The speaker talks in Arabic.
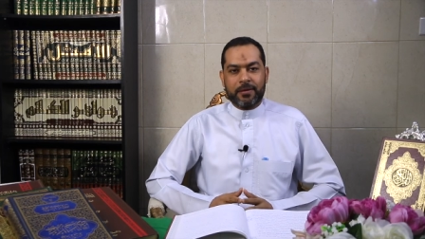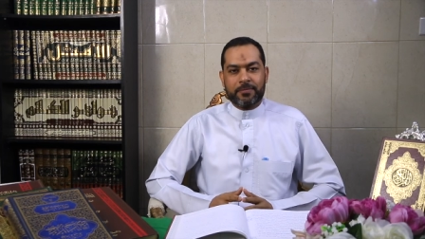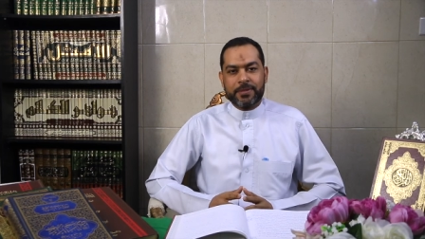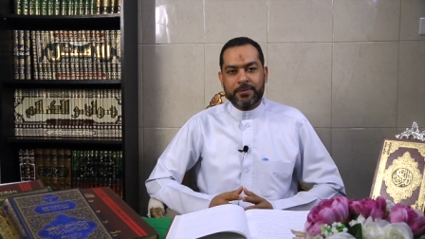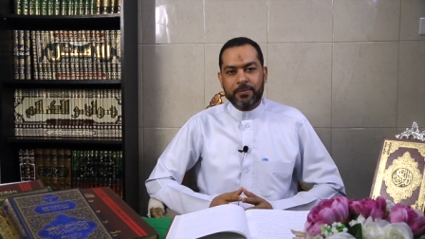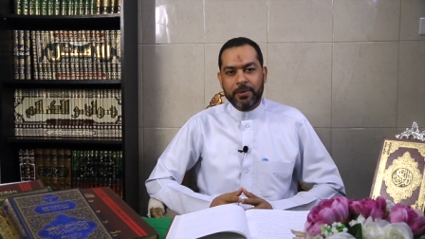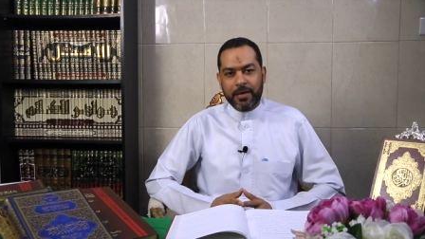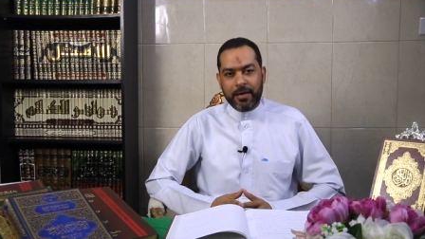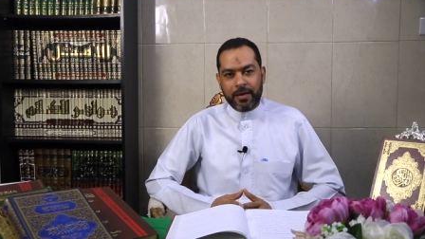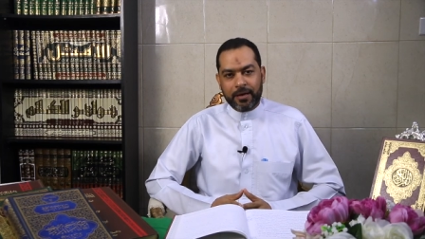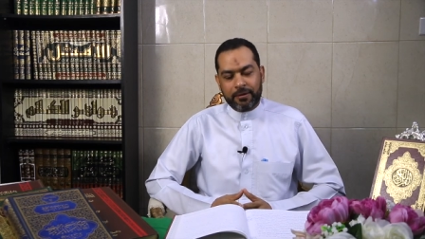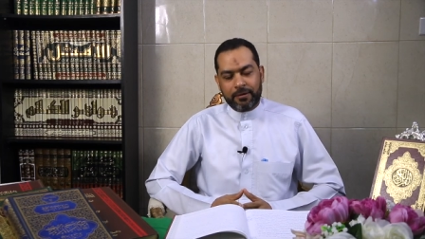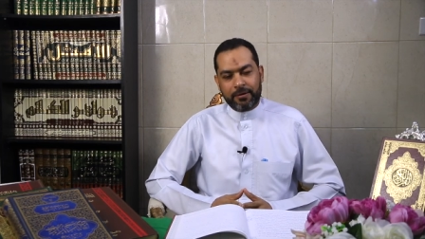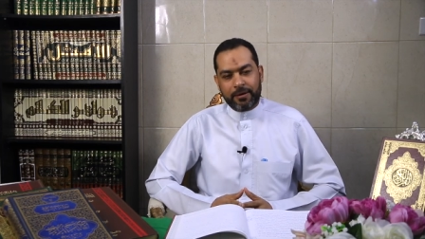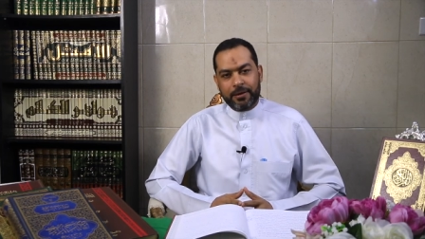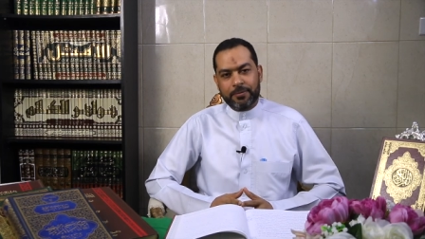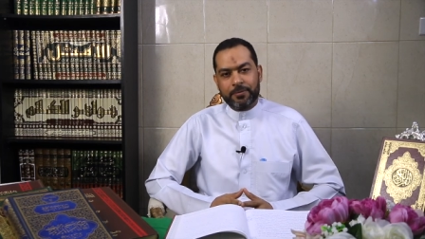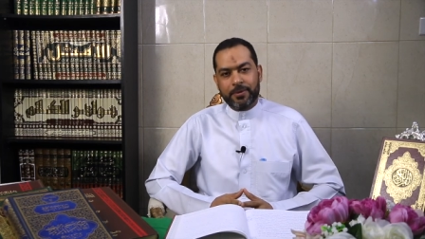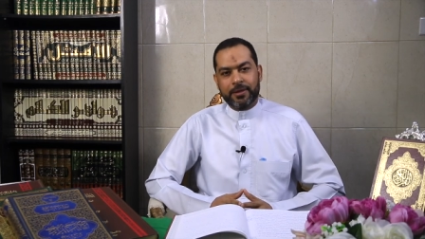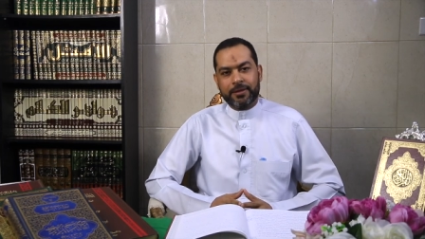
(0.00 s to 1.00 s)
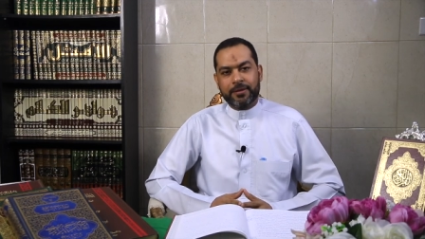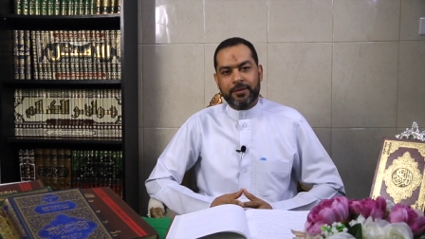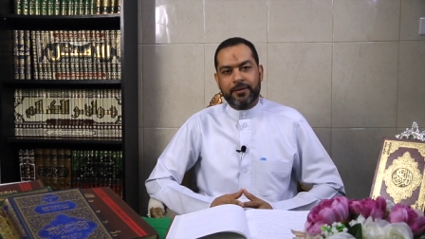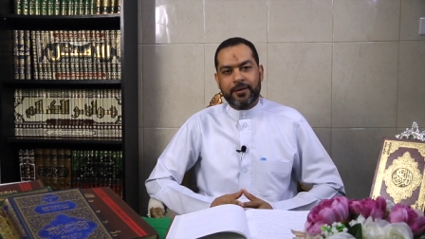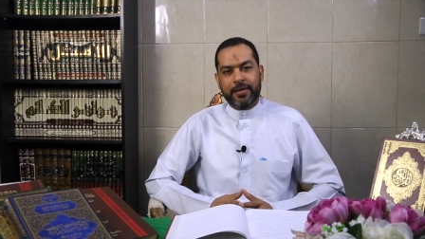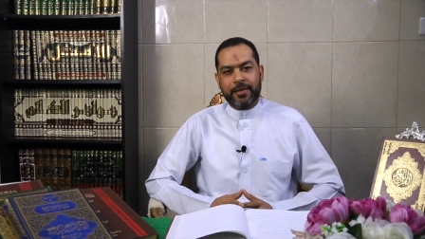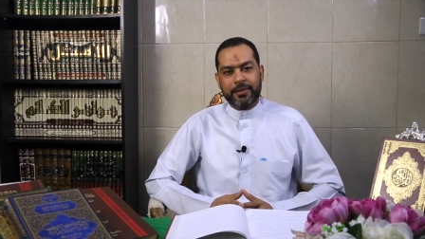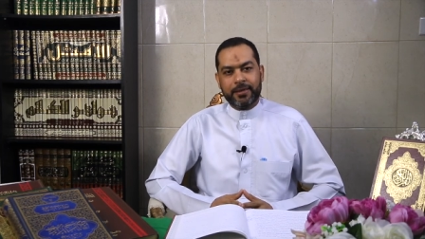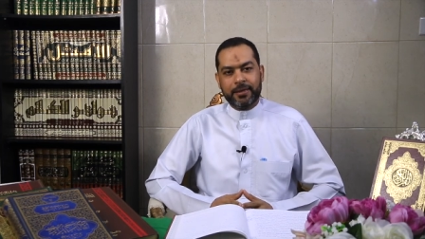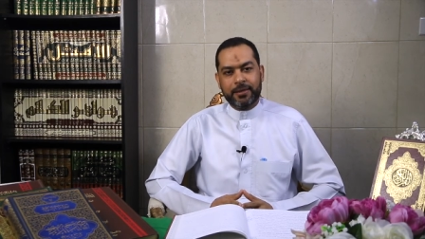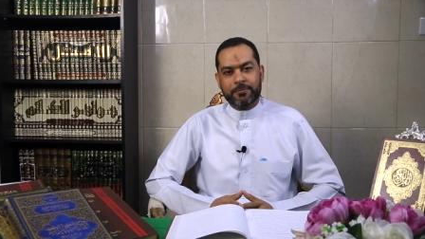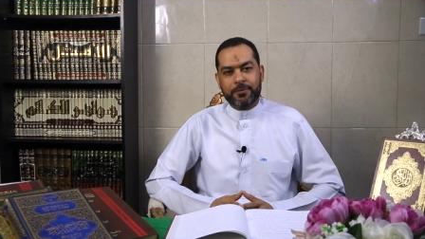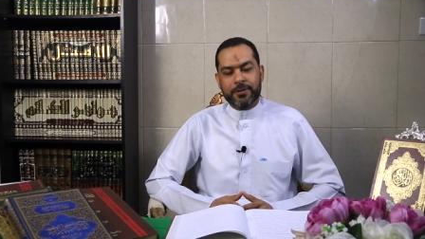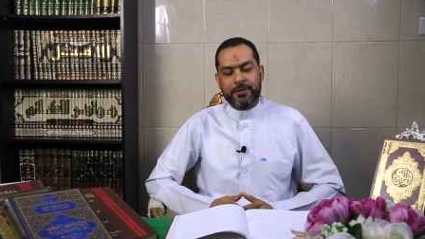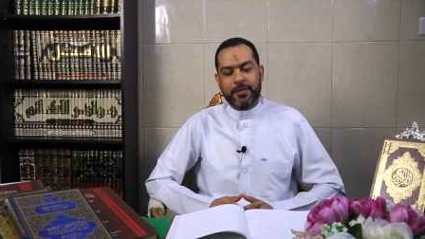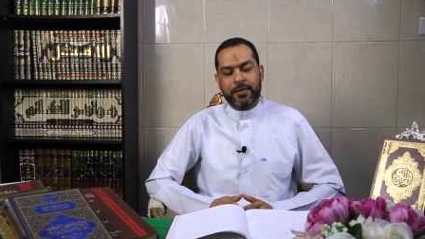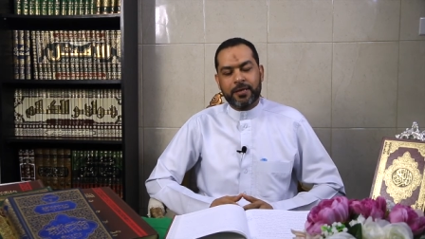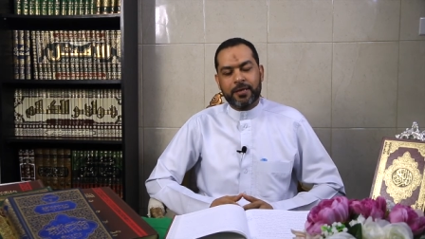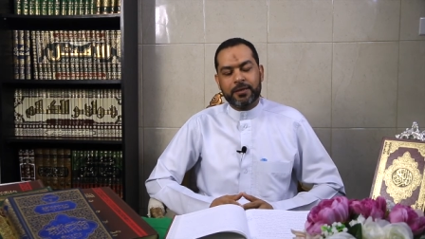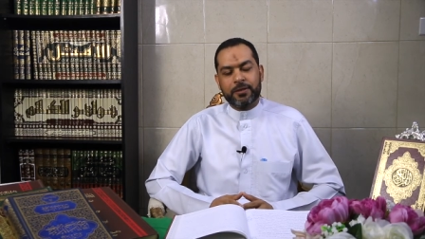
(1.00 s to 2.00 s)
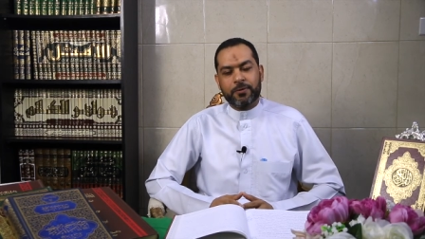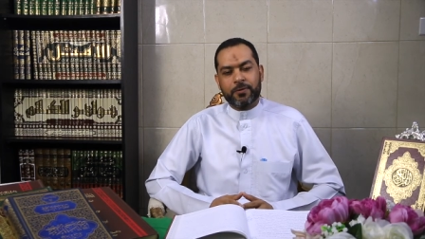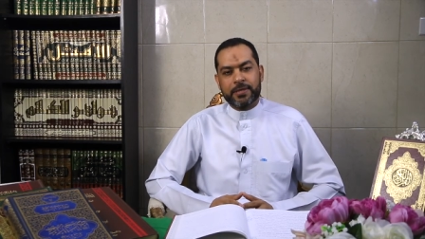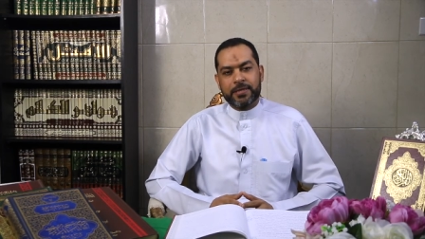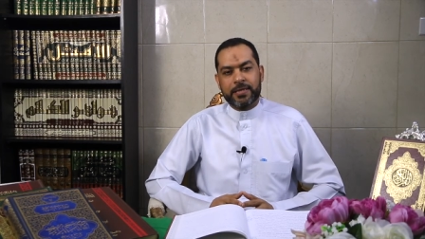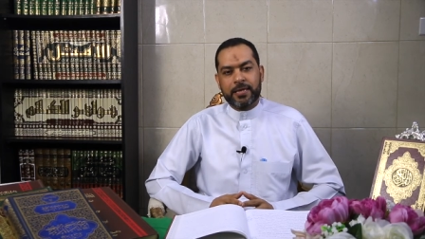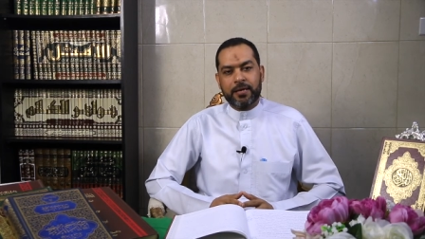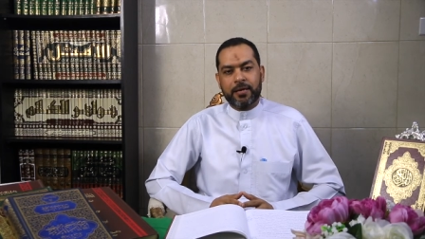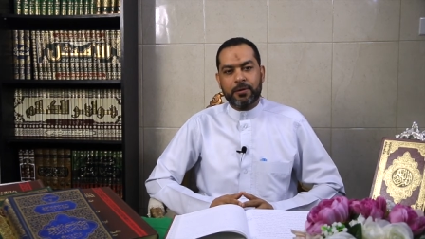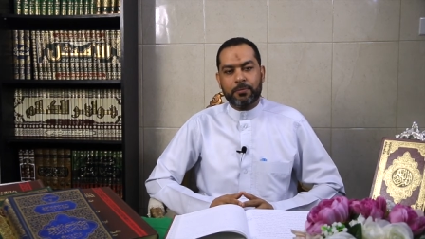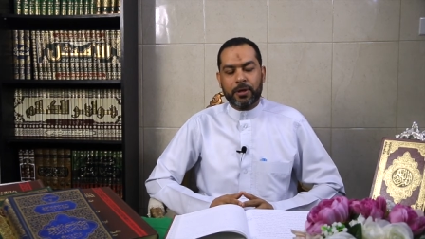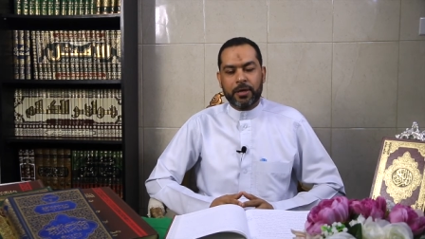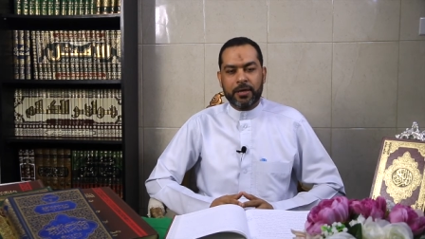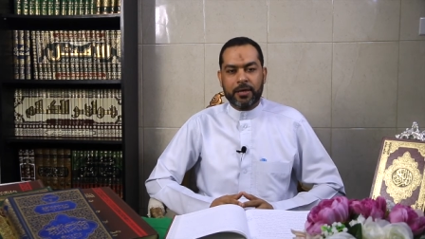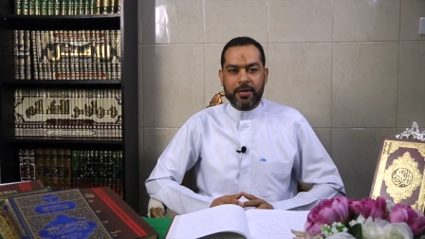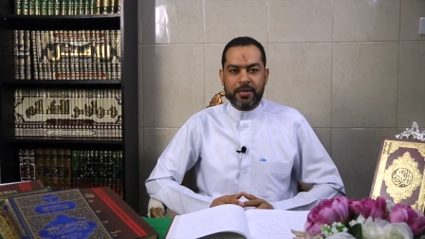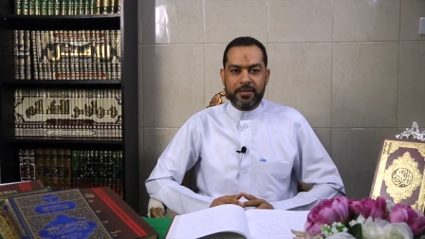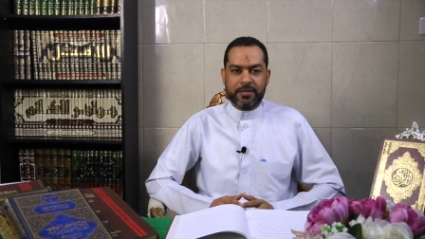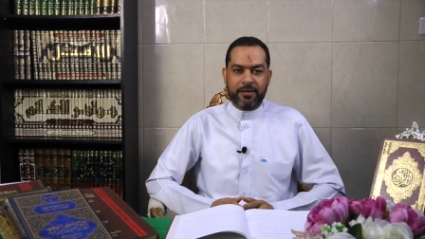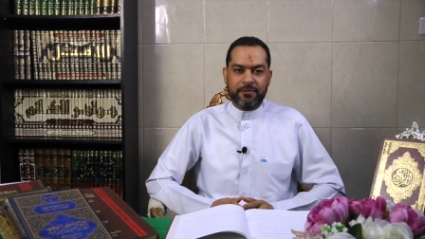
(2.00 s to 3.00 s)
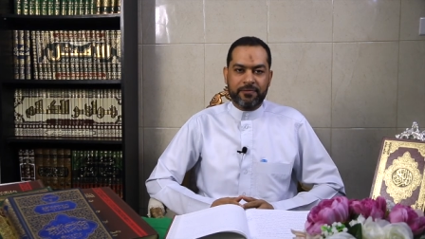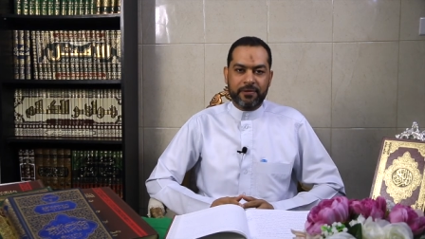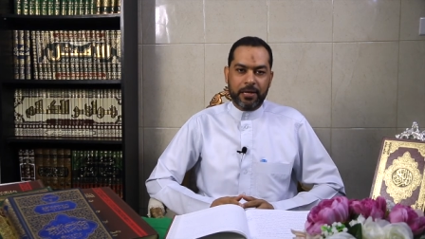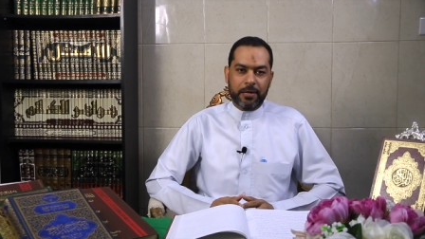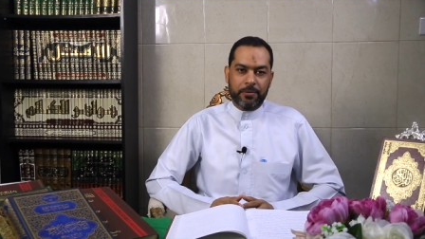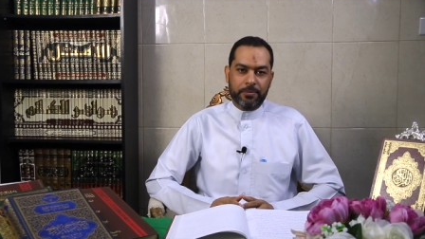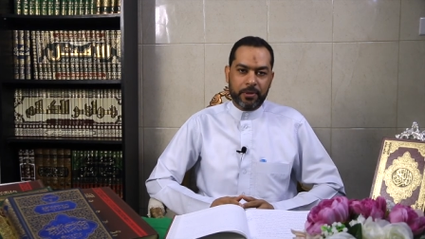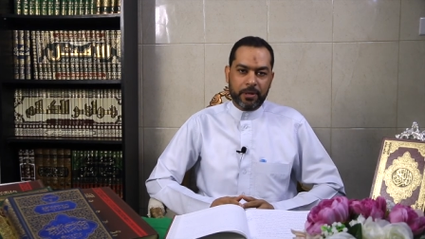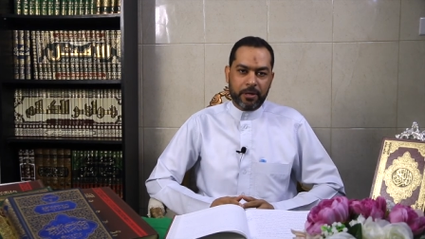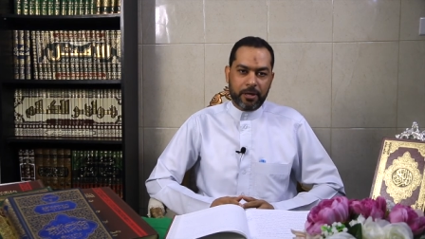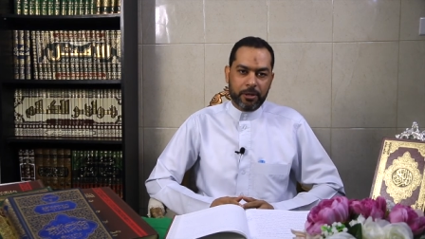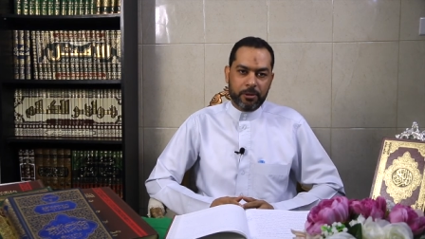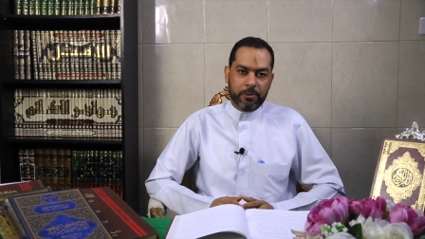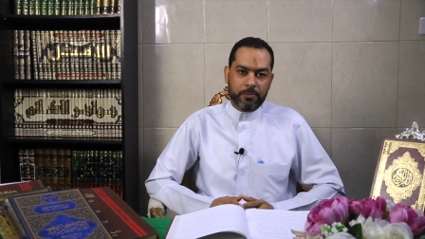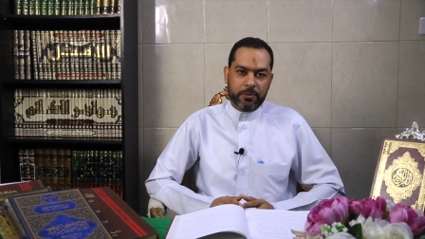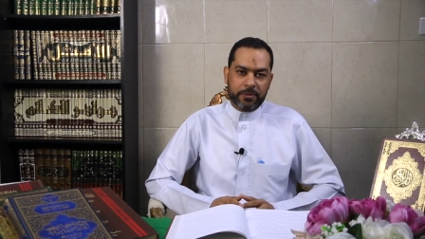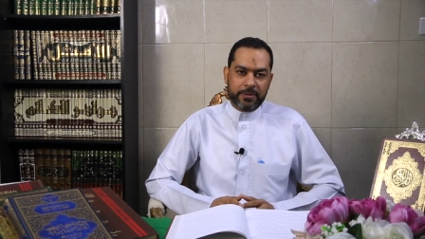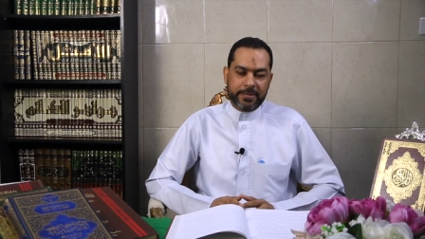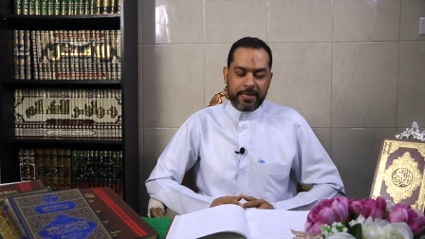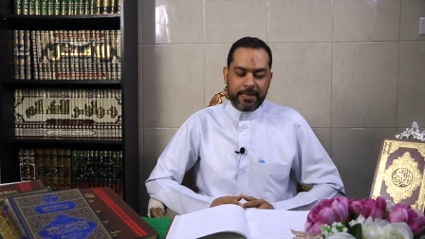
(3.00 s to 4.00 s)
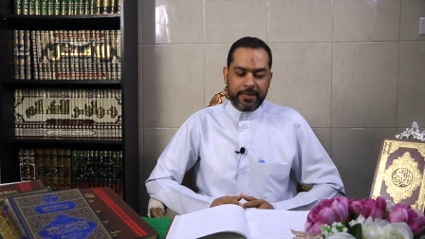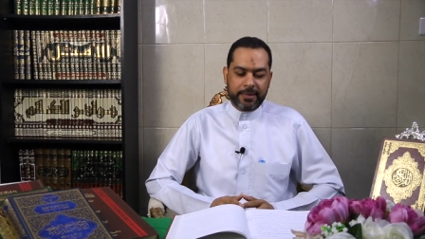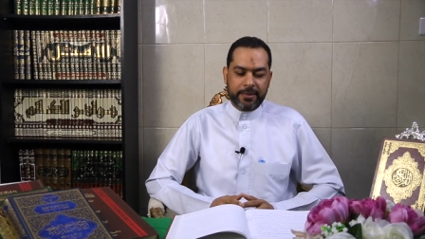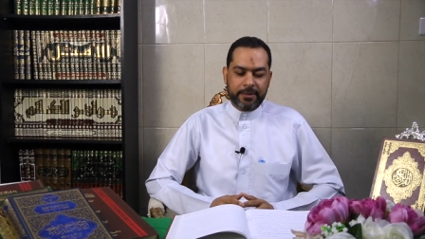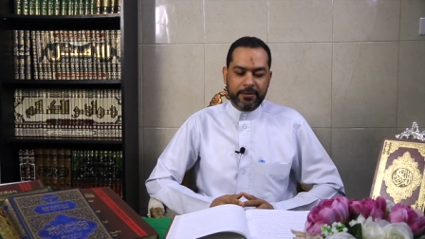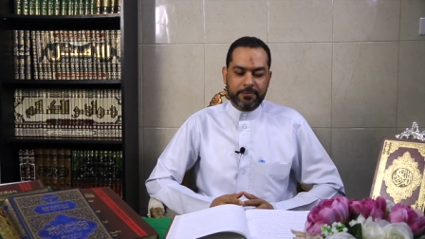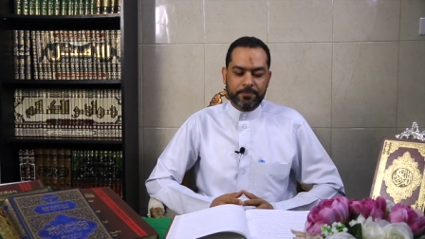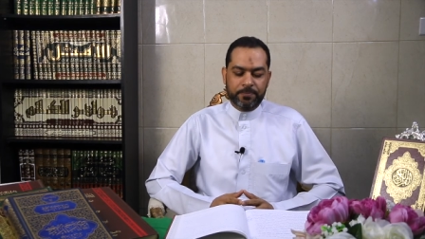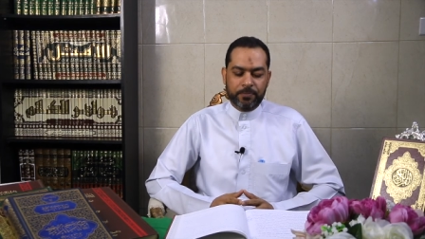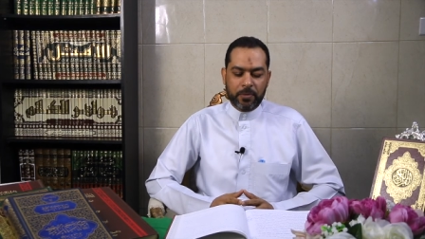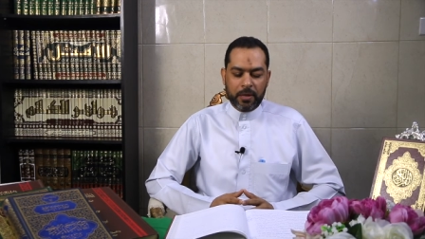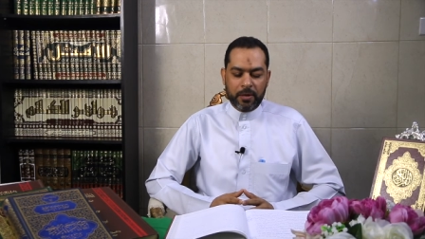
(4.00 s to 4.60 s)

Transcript: بسم الله الرحمن الرحيم والصلاة والسلام على أشرف الأنبياء والمرسلين